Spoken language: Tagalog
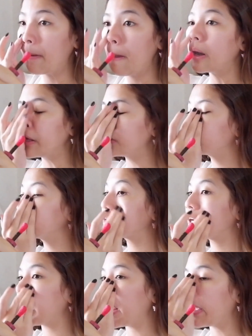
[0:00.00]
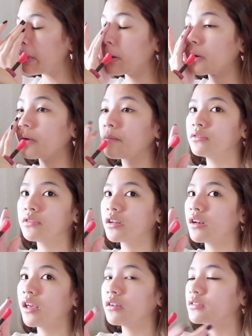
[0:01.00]
Like, nung trinay ko, nung
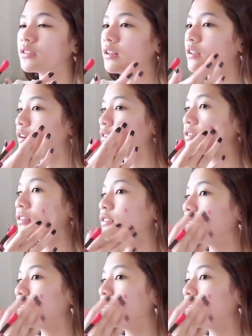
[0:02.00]
trinay ko talaga siya,